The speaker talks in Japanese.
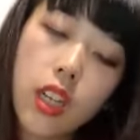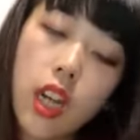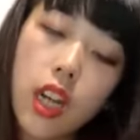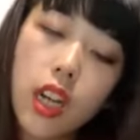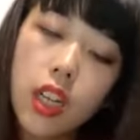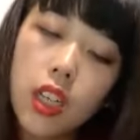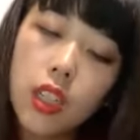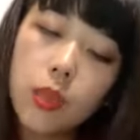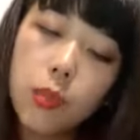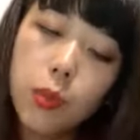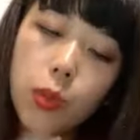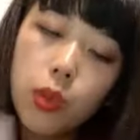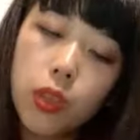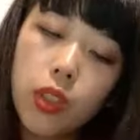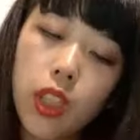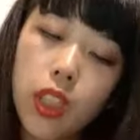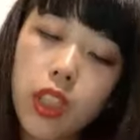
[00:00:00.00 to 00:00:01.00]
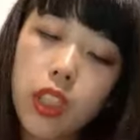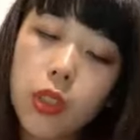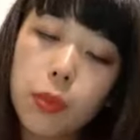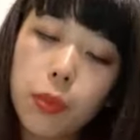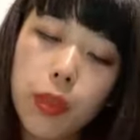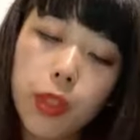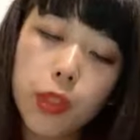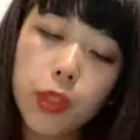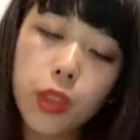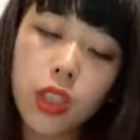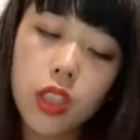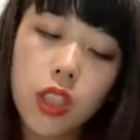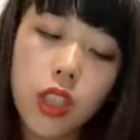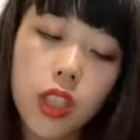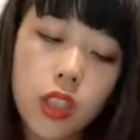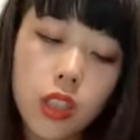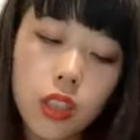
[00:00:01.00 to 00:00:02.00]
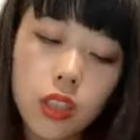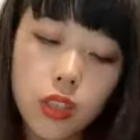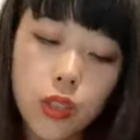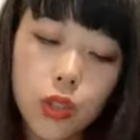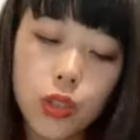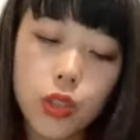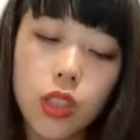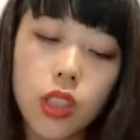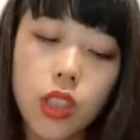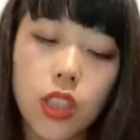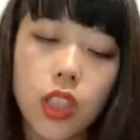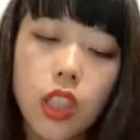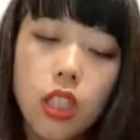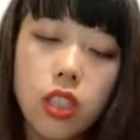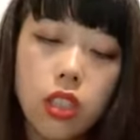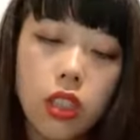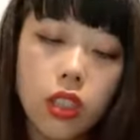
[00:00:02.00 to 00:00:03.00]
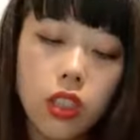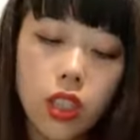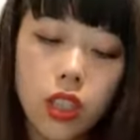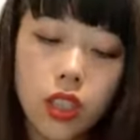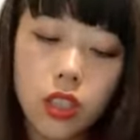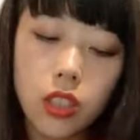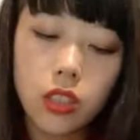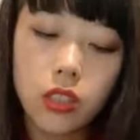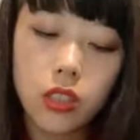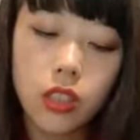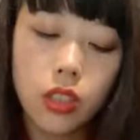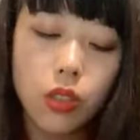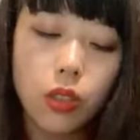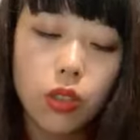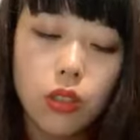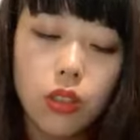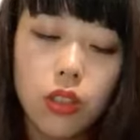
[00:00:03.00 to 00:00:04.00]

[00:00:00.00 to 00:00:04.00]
あーもうかける場所がないなちょっといや計算書いてあるけどこ